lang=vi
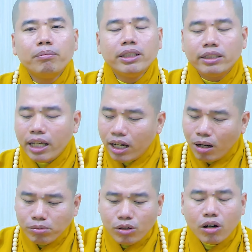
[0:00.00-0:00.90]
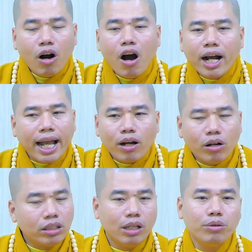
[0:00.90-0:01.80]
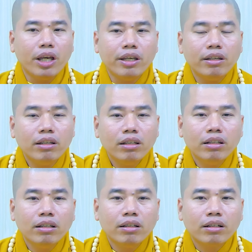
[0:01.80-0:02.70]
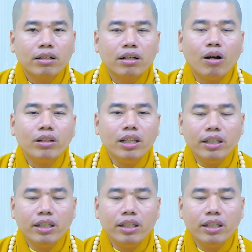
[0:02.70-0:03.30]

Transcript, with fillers: mình sẽ không có khó khăn khó chịu gì đối